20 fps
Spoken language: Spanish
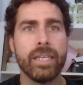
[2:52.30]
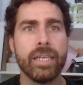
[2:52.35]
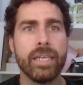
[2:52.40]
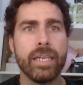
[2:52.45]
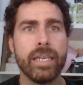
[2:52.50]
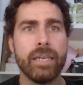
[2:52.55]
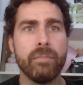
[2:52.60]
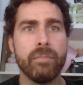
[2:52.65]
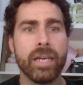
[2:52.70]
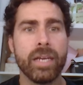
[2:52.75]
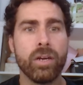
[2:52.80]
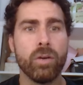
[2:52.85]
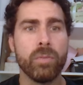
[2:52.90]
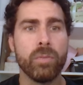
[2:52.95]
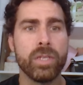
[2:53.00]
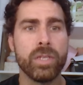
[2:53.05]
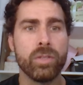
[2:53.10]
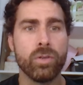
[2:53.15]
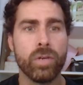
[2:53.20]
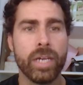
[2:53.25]
y me
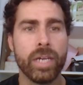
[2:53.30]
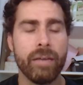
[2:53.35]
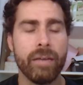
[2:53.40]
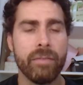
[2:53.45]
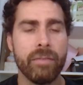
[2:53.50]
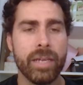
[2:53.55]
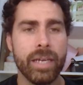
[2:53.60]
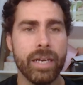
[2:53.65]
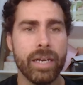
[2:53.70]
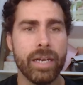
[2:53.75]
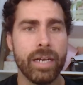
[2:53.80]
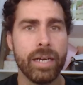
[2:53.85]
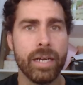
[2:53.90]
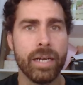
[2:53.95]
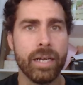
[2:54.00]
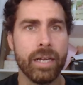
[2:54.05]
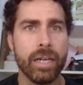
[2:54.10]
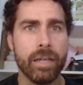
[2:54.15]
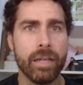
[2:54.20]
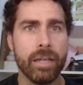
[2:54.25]
comentó que
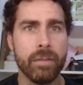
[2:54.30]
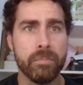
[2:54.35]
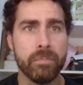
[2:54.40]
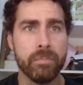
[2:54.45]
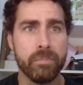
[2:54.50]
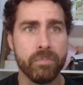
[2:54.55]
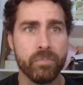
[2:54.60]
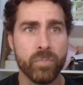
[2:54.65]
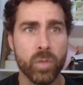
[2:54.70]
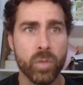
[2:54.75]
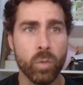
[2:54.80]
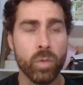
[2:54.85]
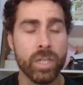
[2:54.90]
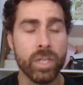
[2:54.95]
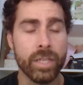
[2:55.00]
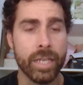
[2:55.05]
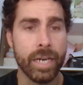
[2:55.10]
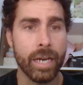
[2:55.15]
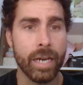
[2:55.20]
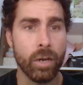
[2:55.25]
había un
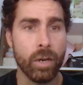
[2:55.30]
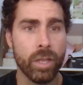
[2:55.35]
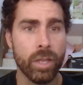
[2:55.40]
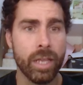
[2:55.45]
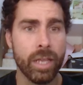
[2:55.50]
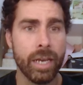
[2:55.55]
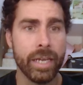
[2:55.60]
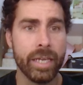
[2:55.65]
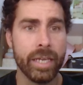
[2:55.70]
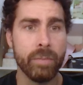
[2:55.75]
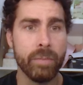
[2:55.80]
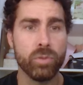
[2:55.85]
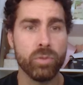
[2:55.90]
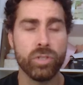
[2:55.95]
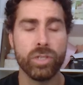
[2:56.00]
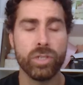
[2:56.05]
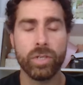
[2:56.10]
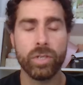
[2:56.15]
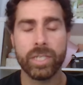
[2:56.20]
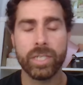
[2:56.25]
entrenador del equipo
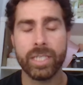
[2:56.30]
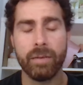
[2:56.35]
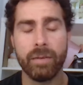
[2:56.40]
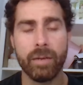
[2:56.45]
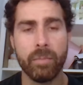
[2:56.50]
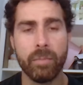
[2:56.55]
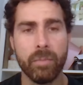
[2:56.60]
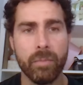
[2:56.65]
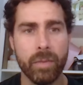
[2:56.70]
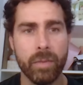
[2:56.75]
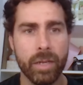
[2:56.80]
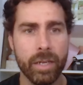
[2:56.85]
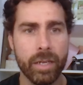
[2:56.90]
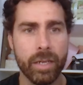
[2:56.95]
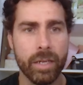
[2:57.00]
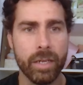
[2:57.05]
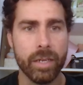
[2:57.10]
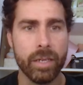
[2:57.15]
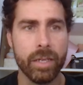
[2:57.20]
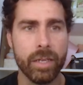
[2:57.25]
chino que estaba
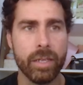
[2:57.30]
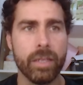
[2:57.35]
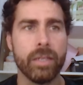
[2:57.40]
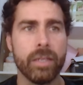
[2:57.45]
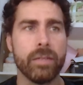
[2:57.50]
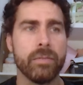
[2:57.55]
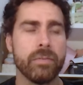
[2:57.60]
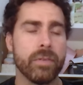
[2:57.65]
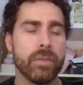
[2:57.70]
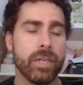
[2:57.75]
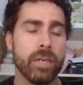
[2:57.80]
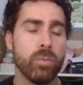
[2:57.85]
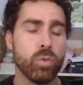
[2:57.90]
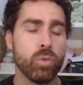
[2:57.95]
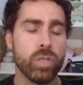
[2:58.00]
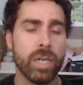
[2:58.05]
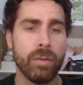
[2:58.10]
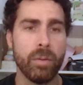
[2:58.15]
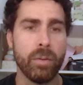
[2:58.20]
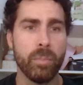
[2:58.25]
eh, que
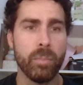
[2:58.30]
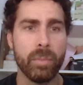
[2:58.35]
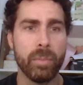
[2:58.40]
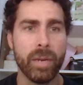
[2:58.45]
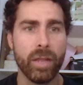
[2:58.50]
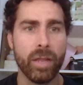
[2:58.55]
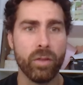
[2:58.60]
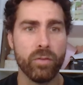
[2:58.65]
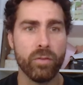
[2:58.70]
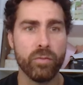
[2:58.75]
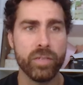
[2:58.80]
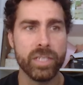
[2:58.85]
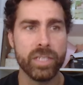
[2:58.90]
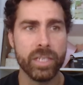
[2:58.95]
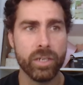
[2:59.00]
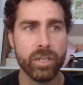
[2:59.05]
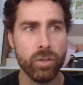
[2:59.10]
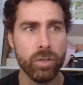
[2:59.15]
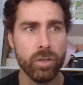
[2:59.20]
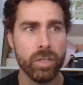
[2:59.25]
buscaba un preparador
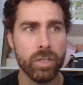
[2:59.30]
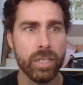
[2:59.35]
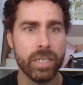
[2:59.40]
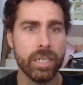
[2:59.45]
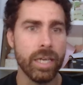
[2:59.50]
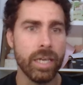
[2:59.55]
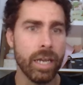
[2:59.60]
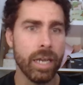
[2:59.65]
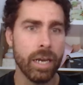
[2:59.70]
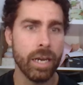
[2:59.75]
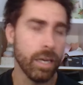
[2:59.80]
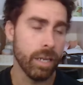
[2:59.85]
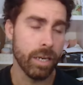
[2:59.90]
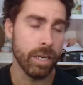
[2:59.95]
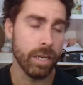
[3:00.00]
físico y él